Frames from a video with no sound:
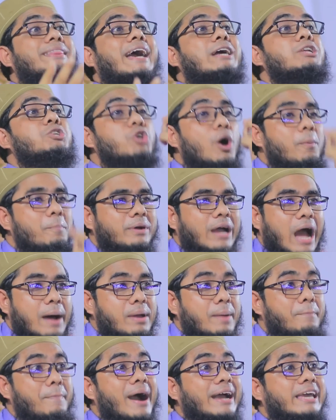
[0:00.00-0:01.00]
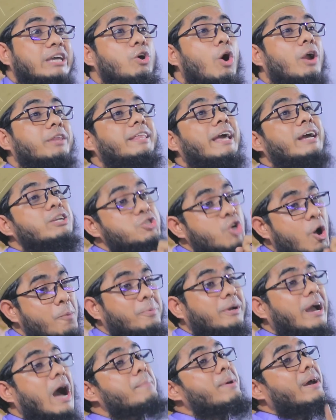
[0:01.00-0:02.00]
অর্ধেক চমকাবে বাকি অর্ধেক
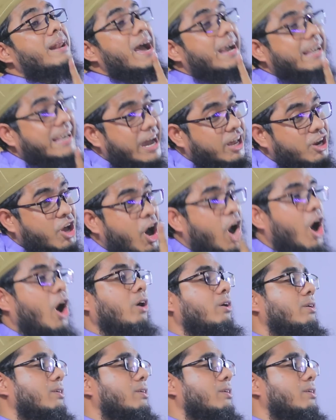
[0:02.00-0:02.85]
চমকাবে না কেন